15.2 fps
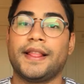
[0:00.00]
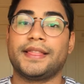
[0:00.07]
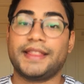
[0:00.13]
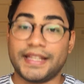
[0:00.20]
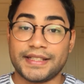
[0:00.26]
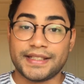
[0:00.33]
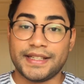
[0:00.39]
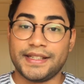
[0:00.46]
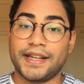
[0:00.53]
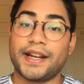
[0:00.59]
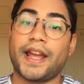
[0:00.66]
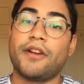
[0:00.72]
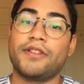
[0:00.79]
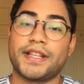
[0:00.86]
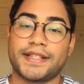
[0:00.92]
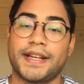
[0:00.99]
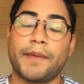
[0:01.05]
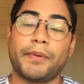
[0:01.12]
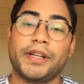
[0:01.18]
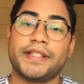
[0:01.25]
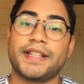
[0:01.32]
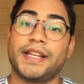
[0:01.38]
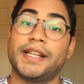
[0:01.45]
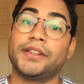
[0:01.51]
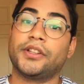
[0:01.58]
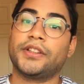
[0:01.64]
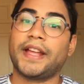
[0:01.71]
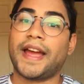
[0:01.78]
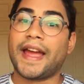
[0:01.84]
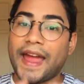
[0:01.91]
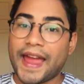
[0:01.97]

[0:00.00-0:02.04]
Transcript: The Sinner es una serie policial en donde